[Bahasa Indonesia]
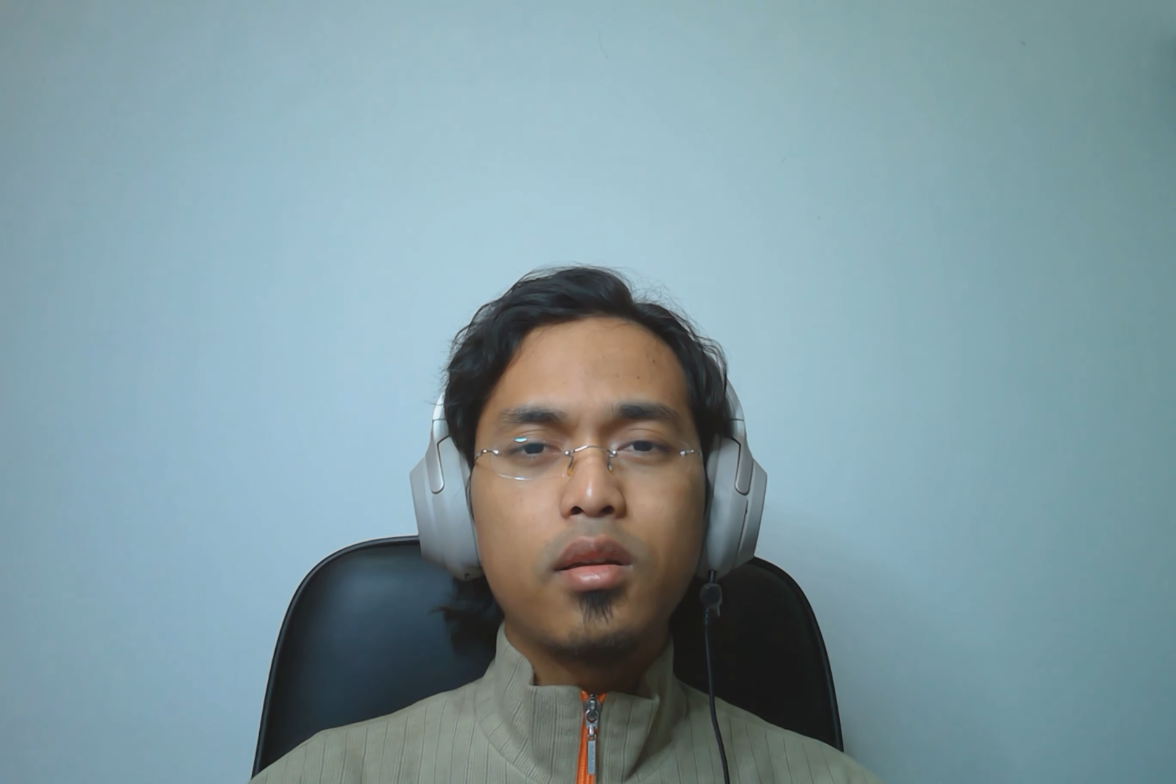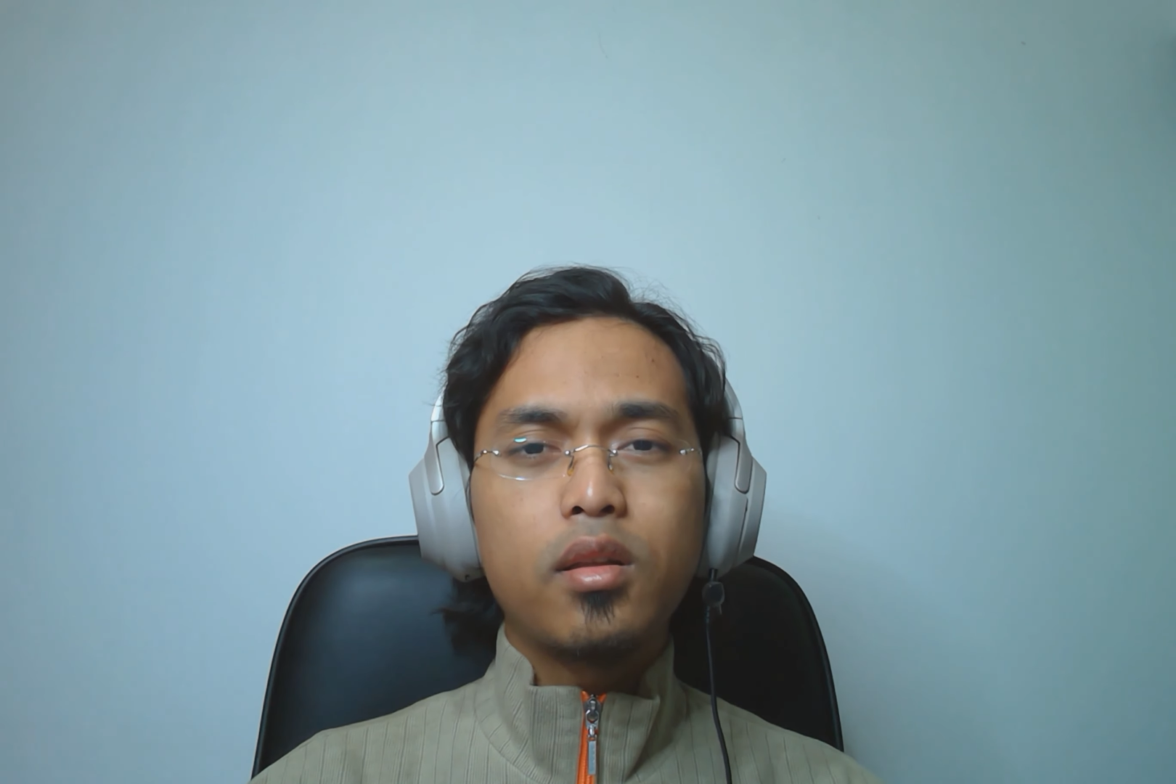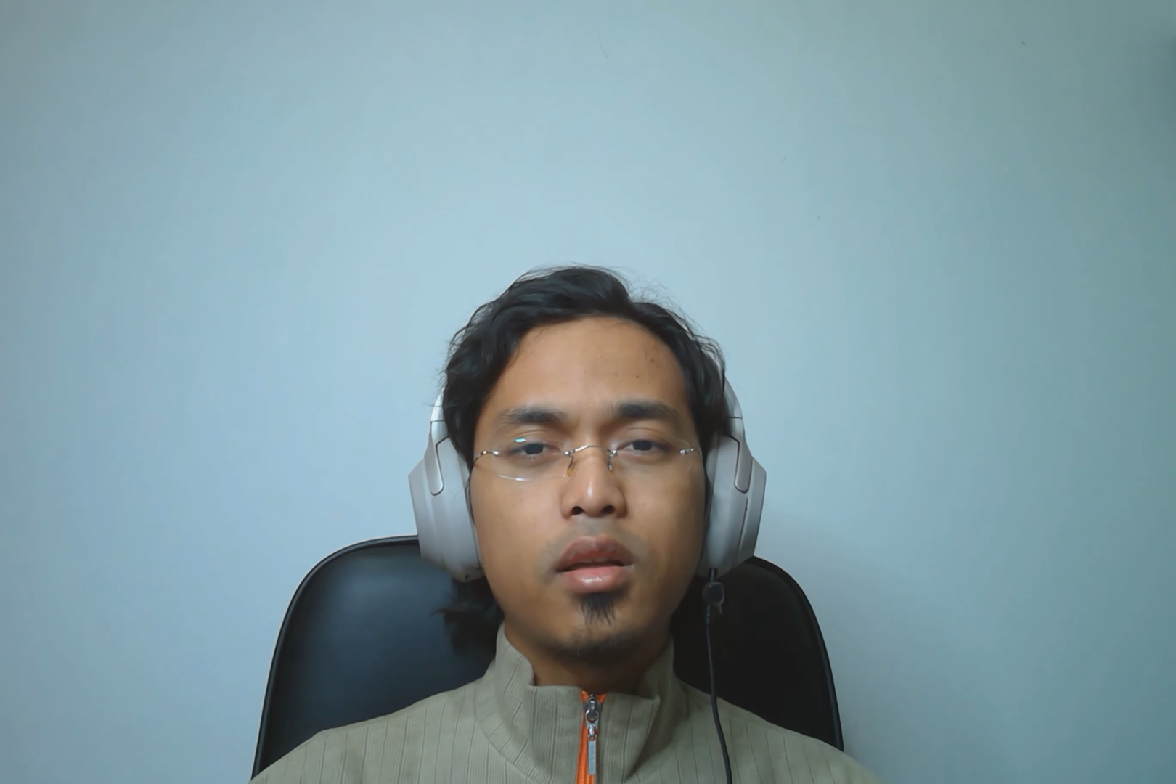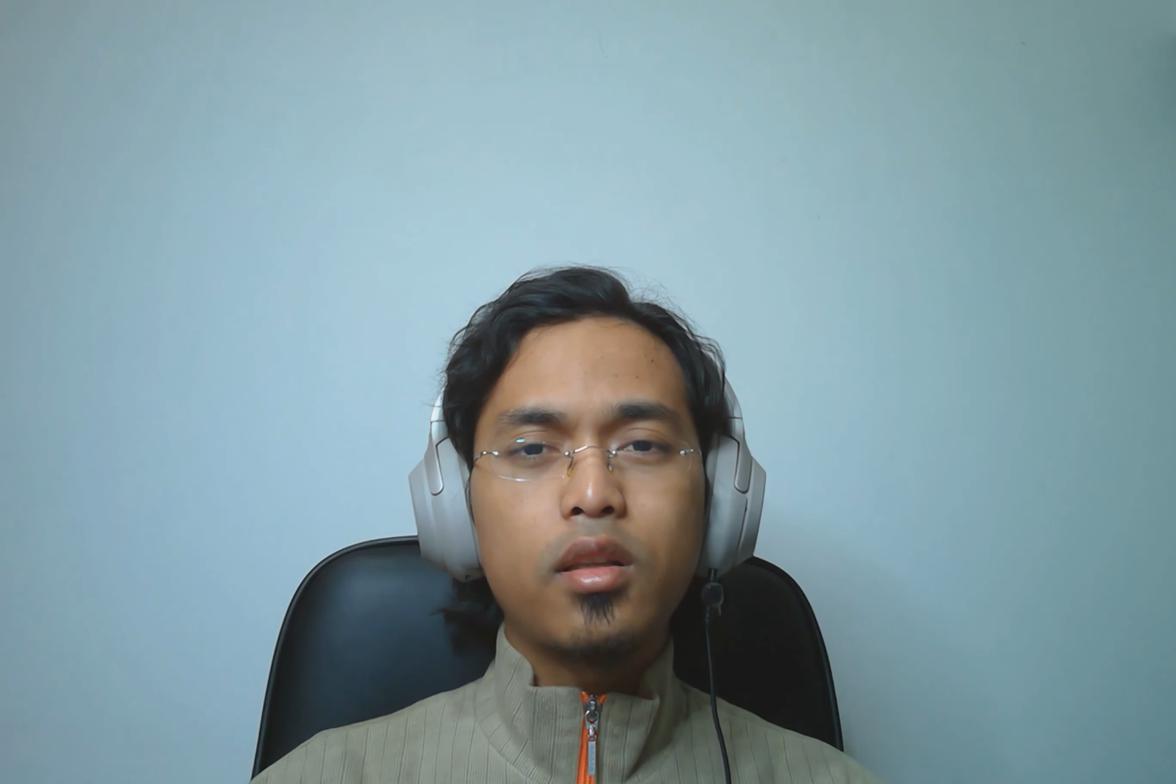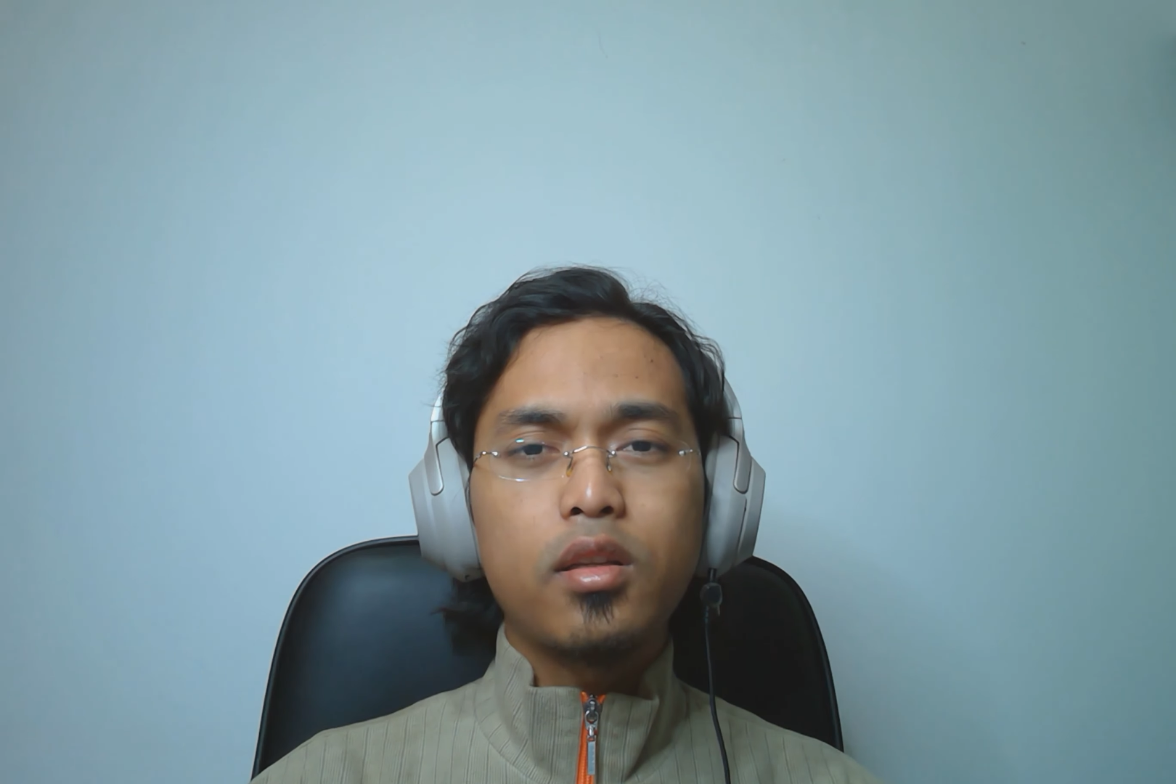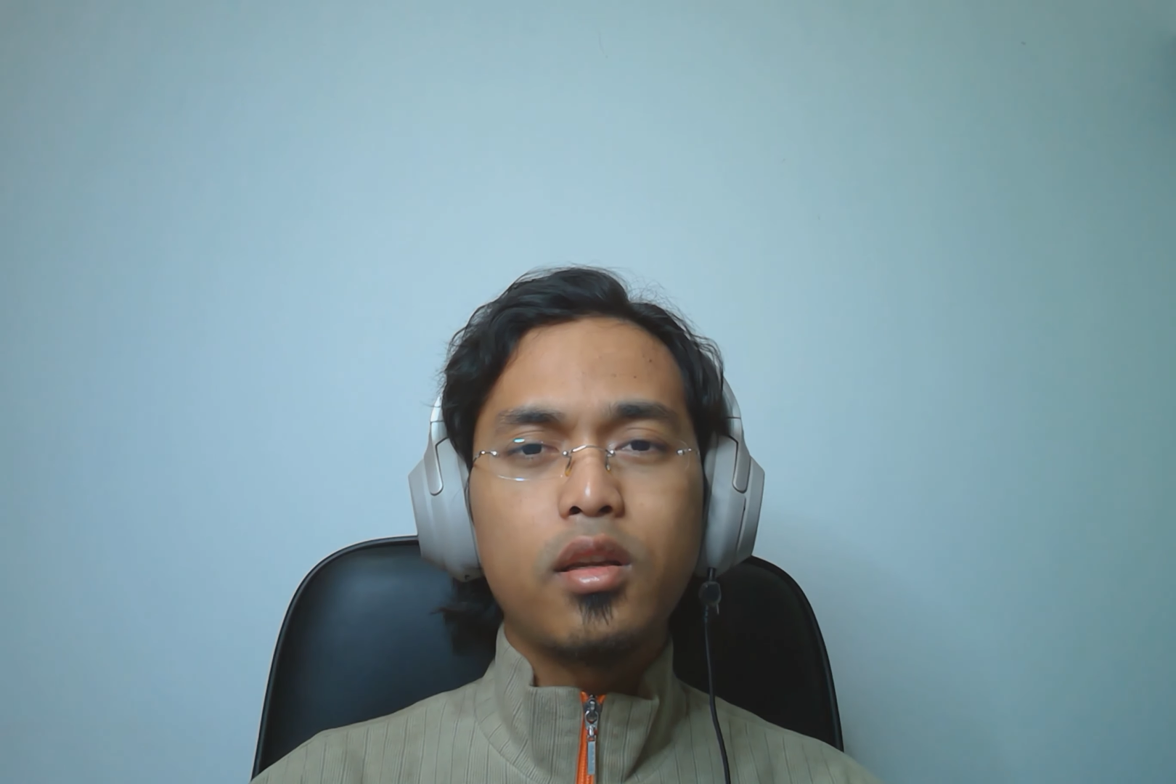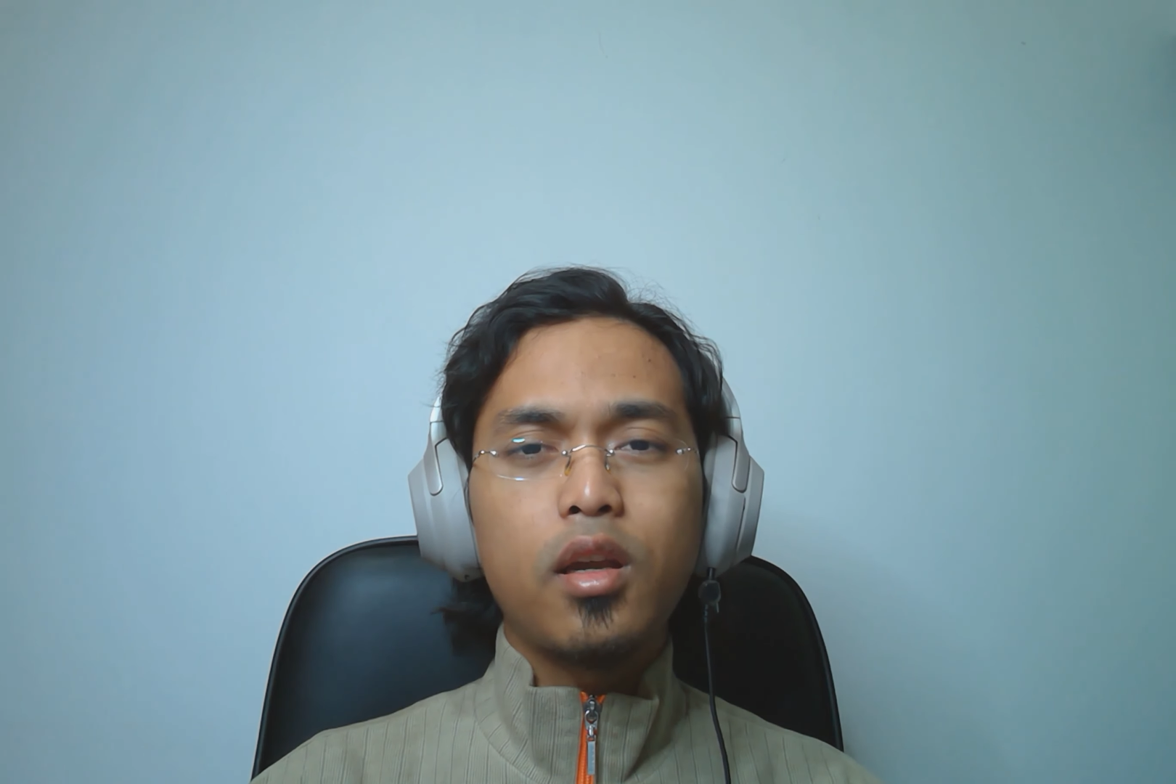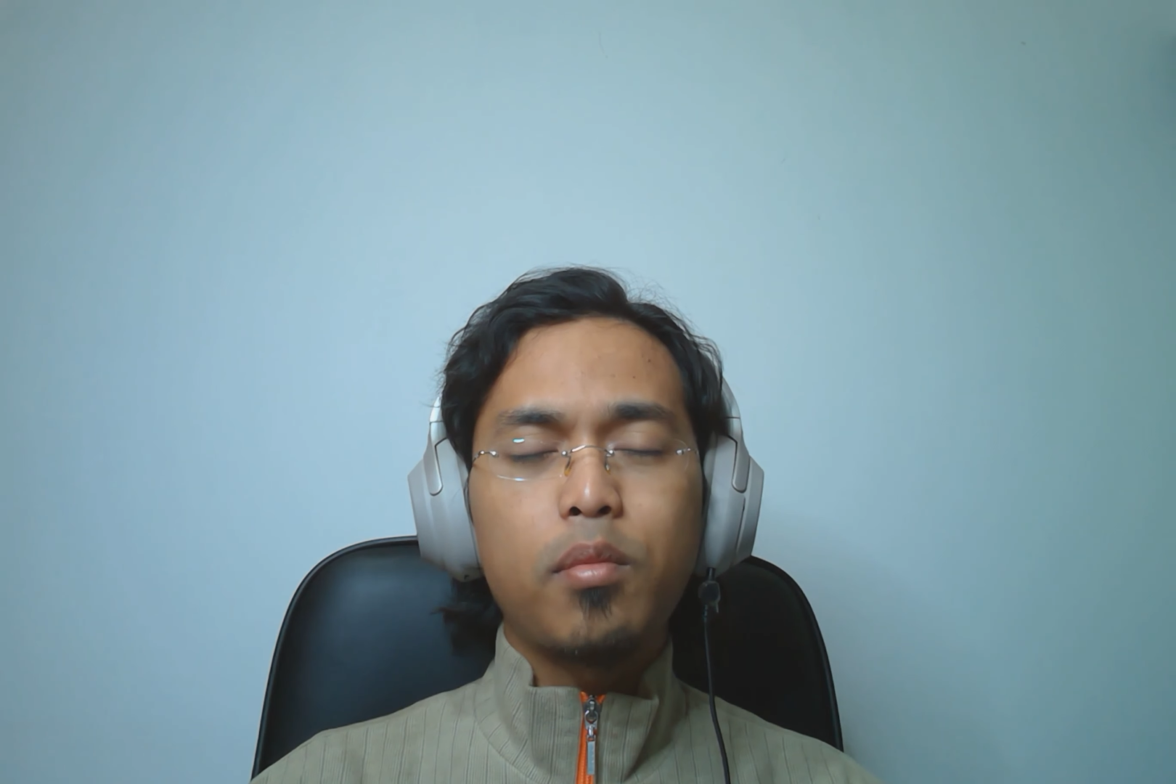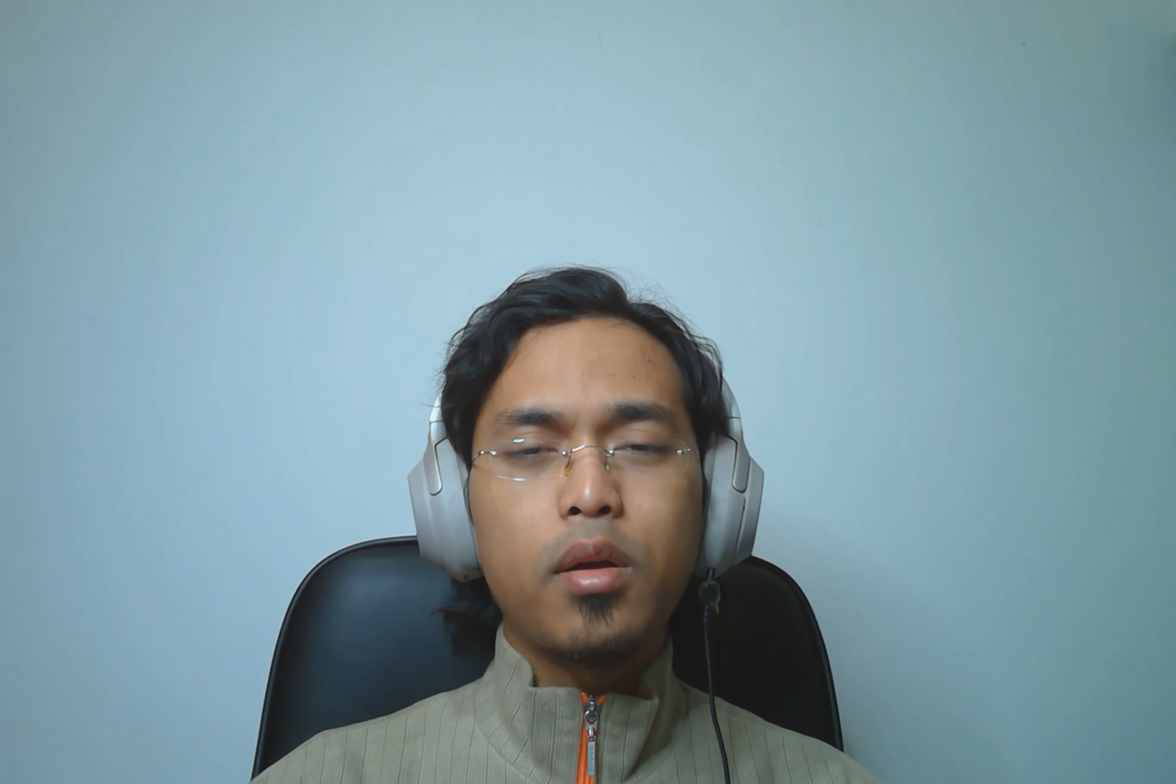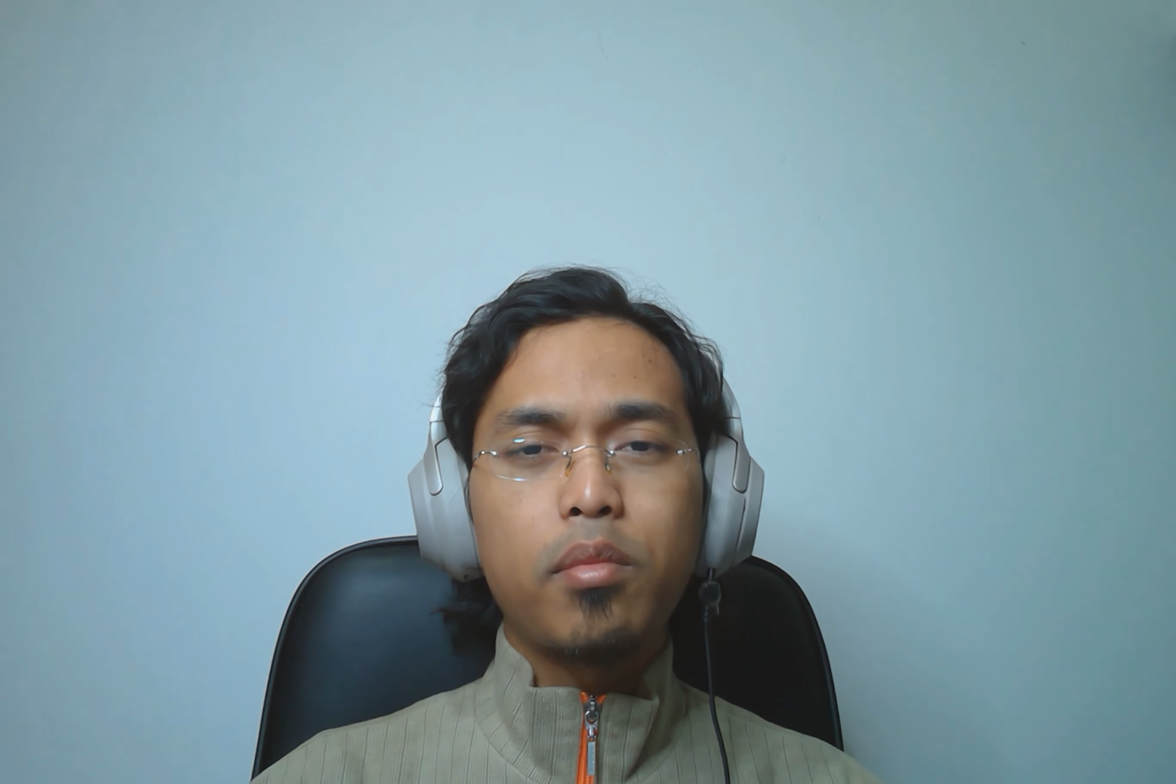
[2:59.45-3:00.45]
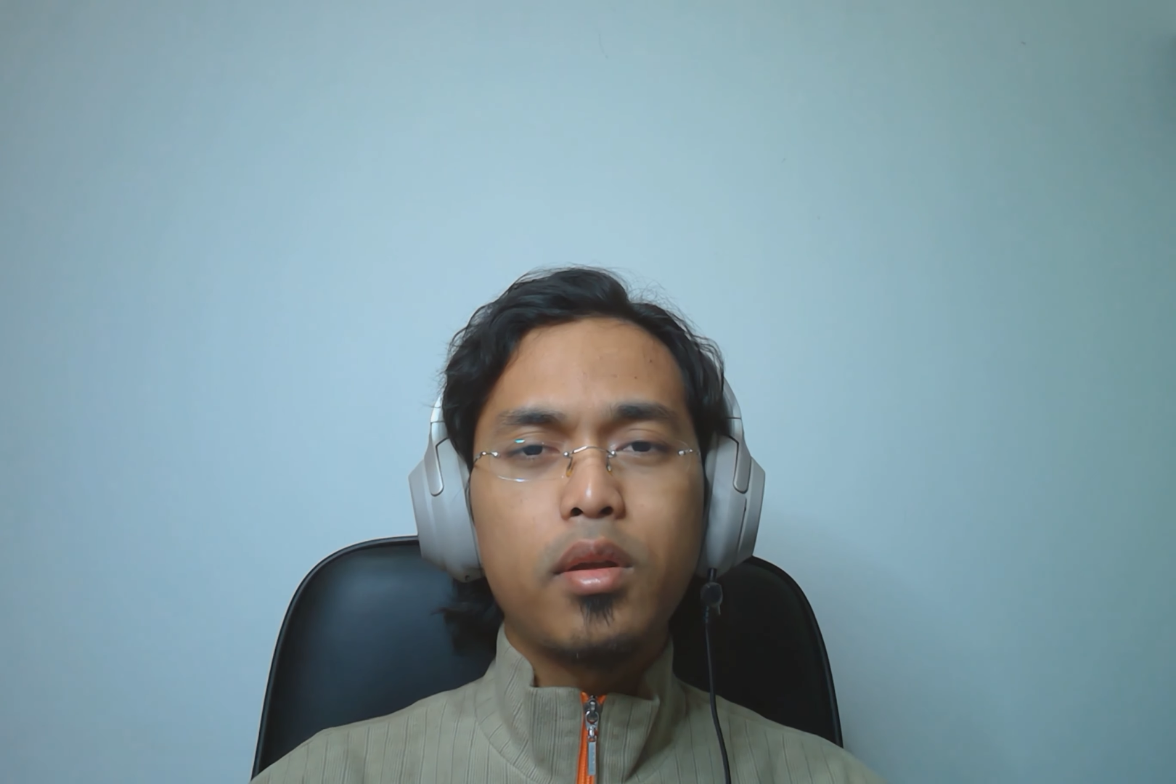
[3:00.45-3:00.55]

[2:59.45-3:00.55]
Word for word: ketika terjadi apa-apa